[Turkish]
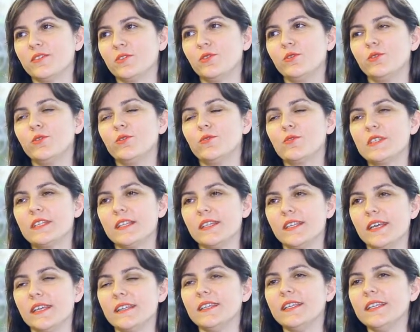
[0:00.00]
kültür
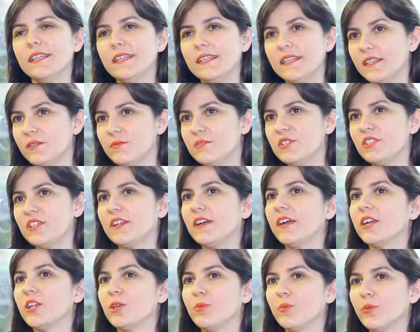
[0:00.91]
sanatla ilgili bir
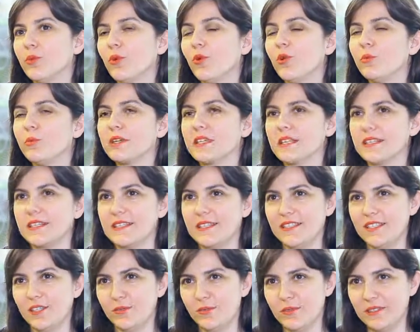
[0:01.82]
şeyler yapıyor olmak
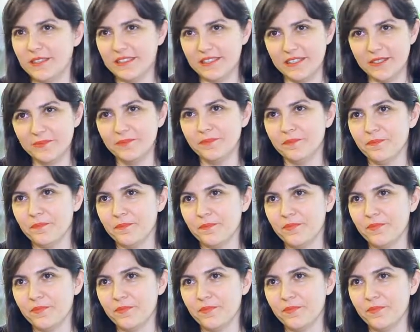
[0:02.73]
isteyebilirdim.